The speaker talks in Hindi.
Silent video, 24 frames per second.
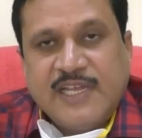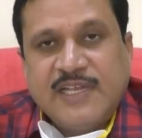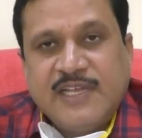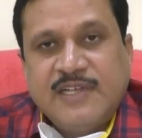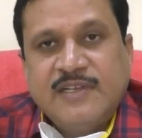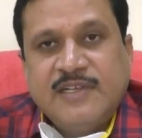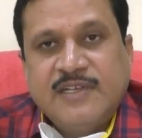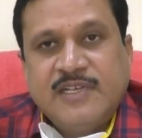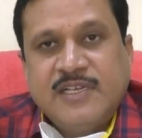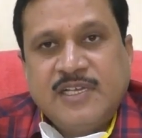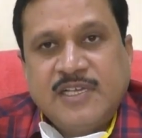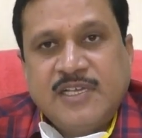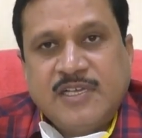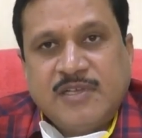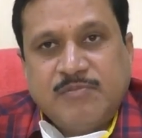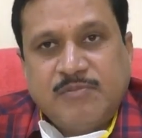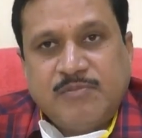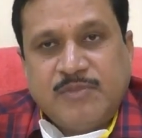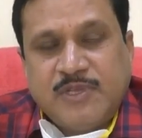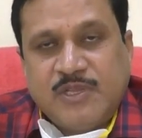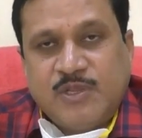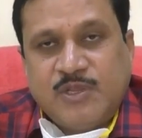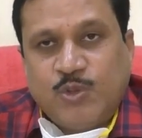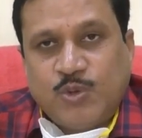है
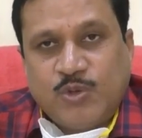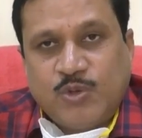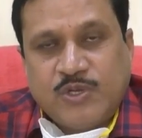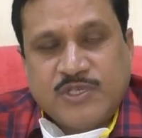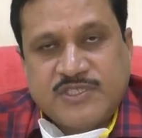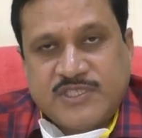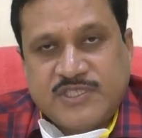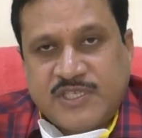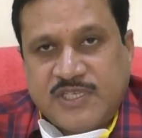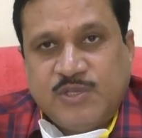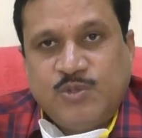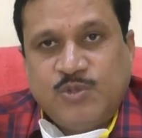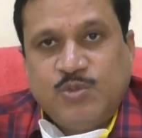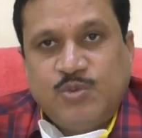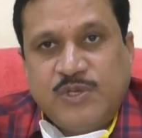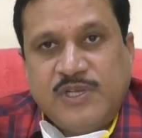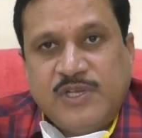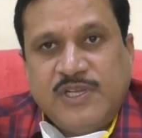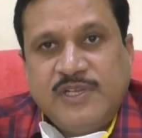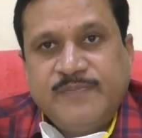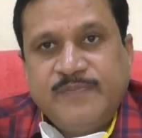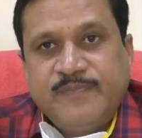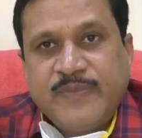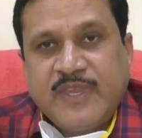भी दो गज़ की
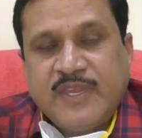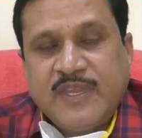दूरी